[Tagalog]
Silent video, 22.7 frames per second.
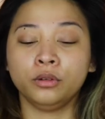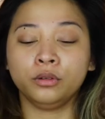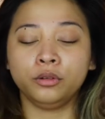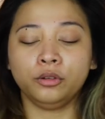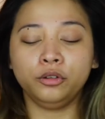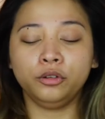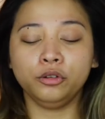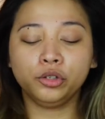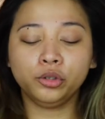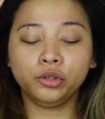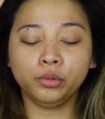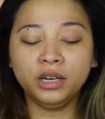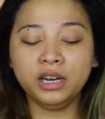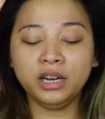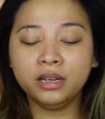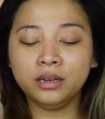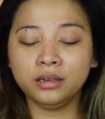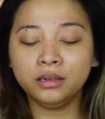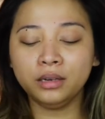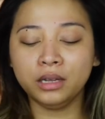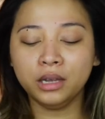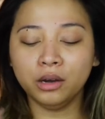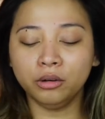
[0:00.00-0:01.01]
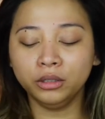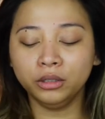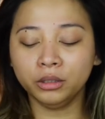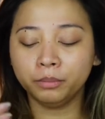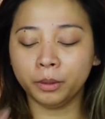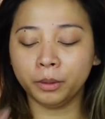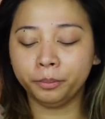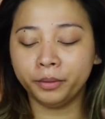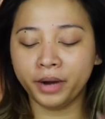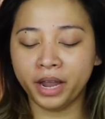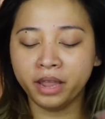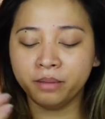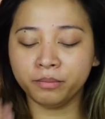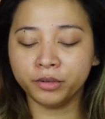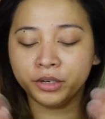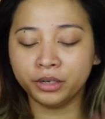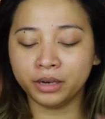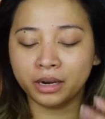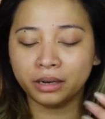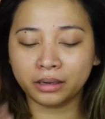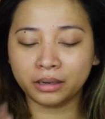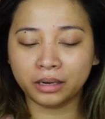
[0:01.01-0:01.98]
usually hindi ako
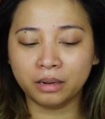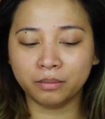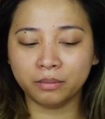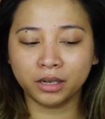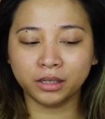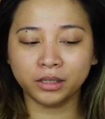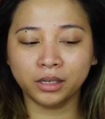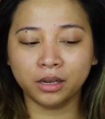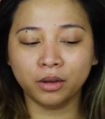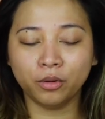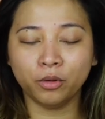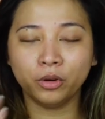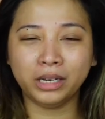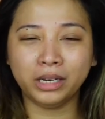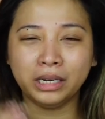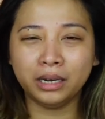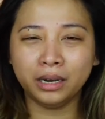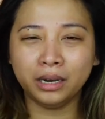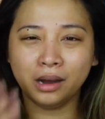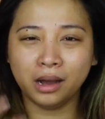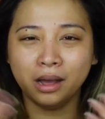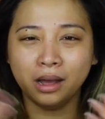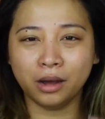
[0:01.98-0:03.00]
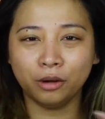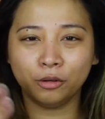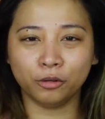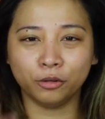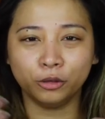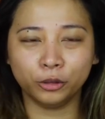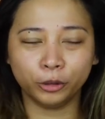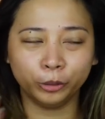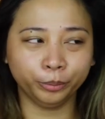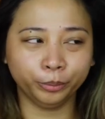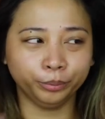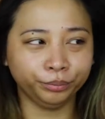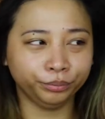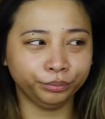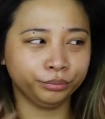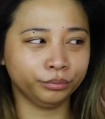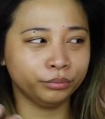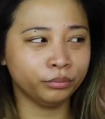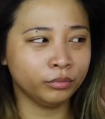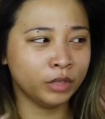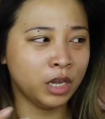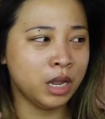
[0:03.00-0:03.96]
nagpa-primer na cream kasi oily na nga ako.
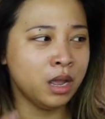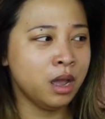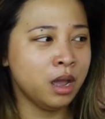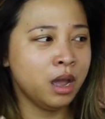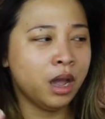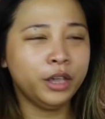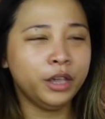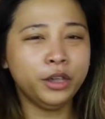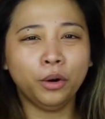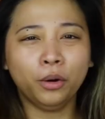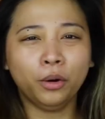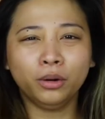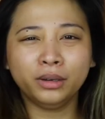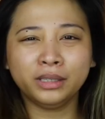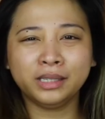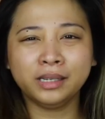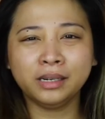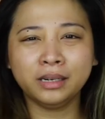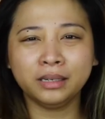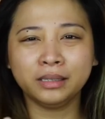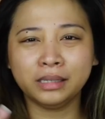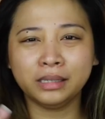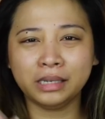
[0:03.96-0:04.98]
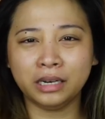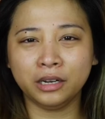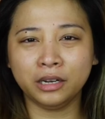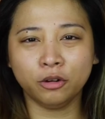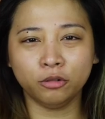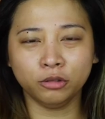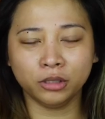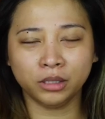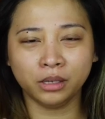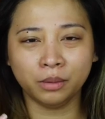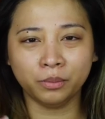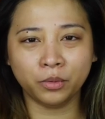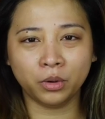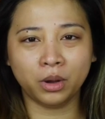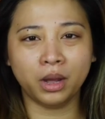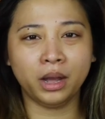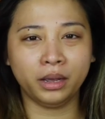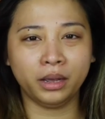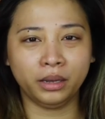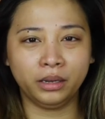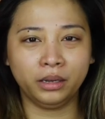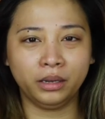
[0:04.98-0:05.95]
Ayoko kasi ng silicone sa
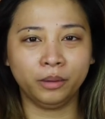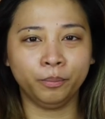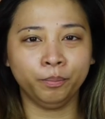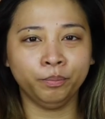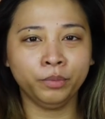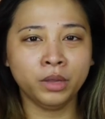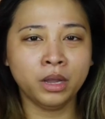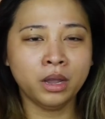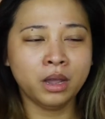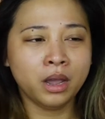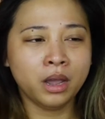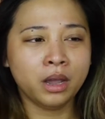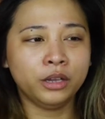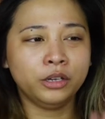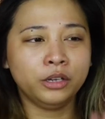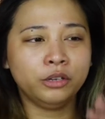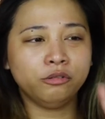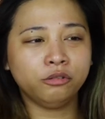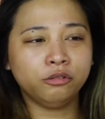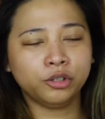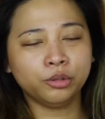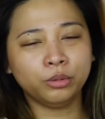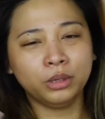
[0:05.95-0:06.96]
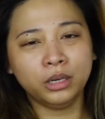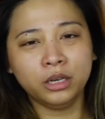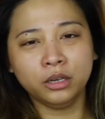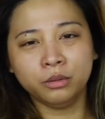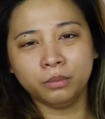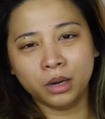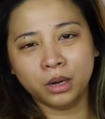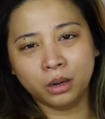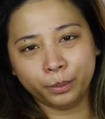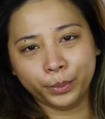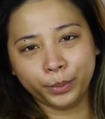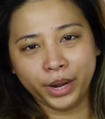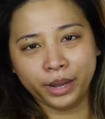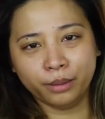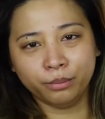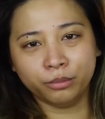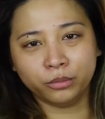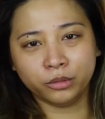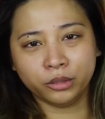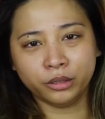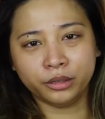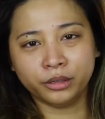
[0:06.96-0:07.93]
mukha eh. Usually, yung mga
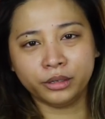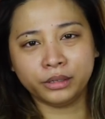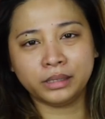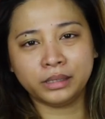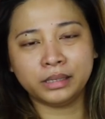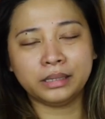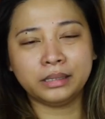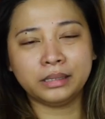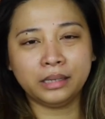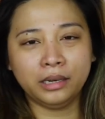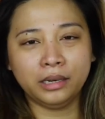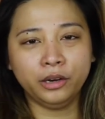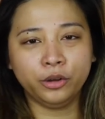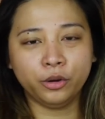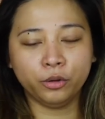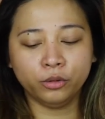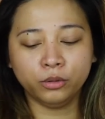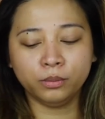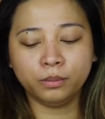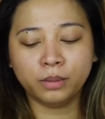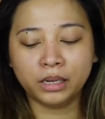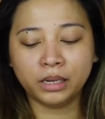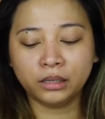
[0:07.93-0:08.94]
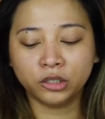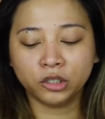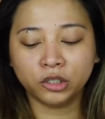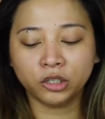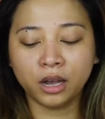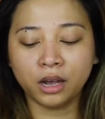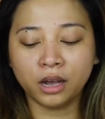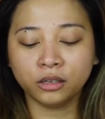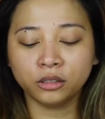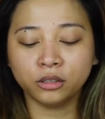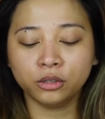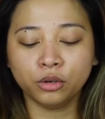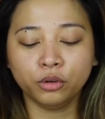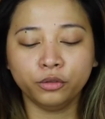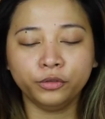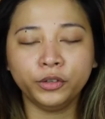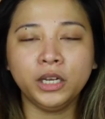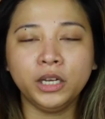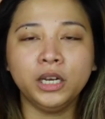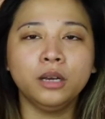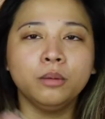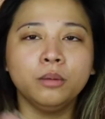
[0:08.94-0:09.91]
primers, eh, silicone-based siya. So,
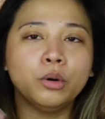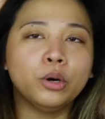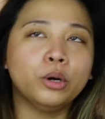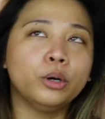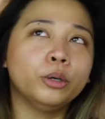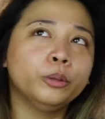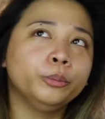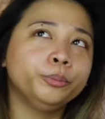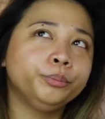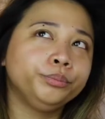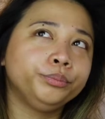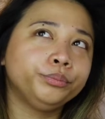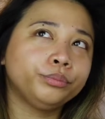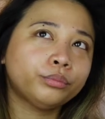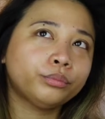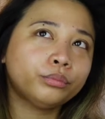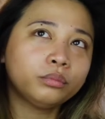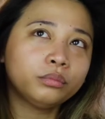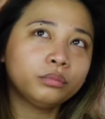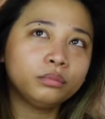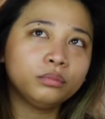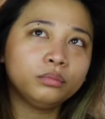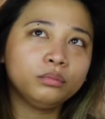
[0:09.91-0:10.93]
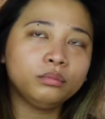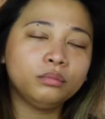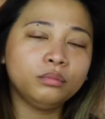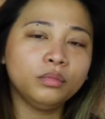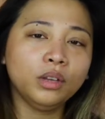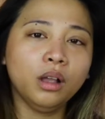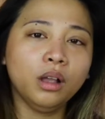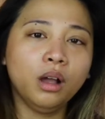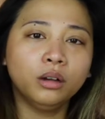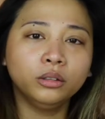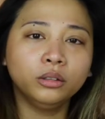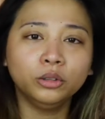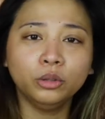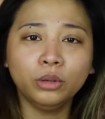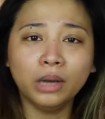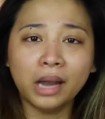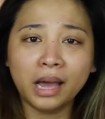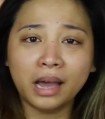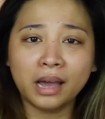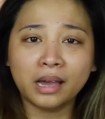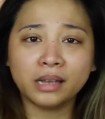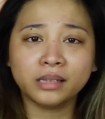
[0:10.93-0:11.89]
feeling mo, ang
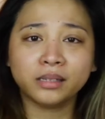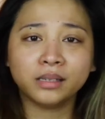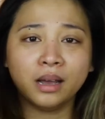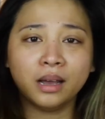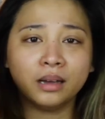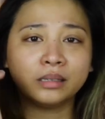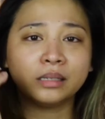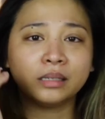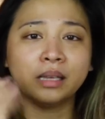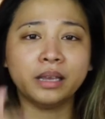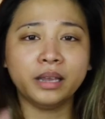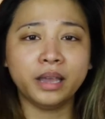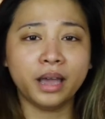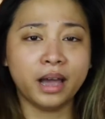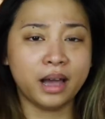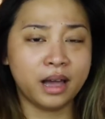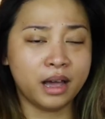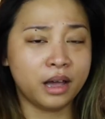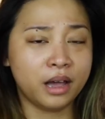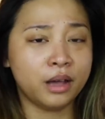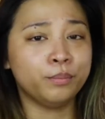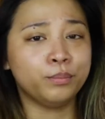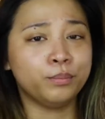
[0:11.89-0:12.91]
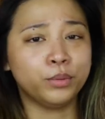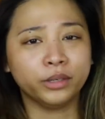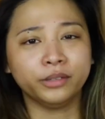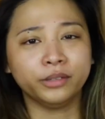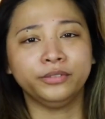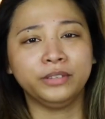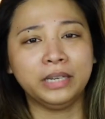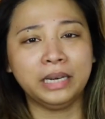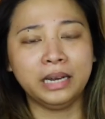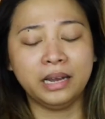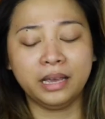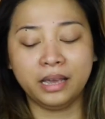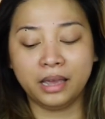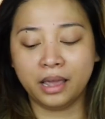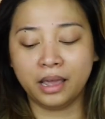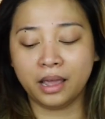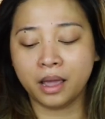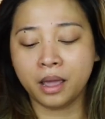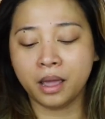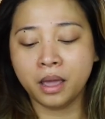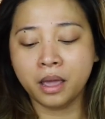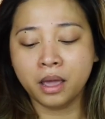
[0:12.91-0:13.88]
dulas, ang saya, poor
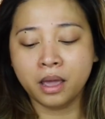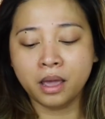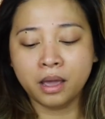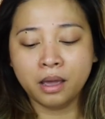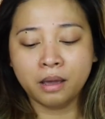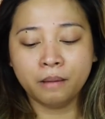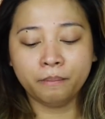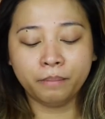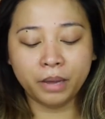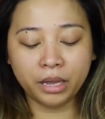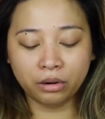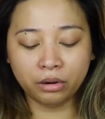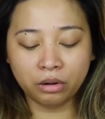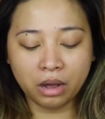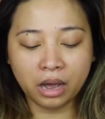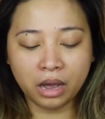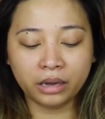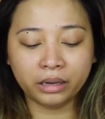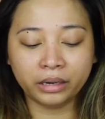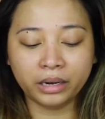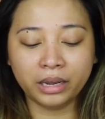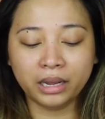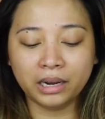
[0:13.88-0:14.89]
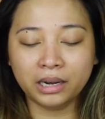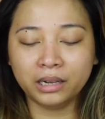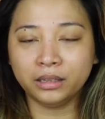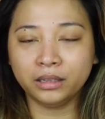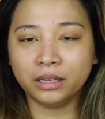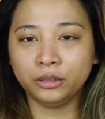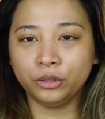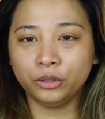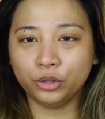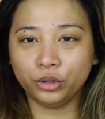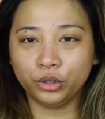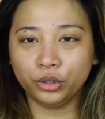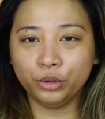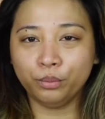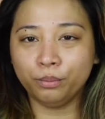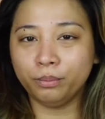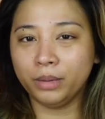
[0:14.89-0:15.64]
feeling. Pero, ang realidad nun, yung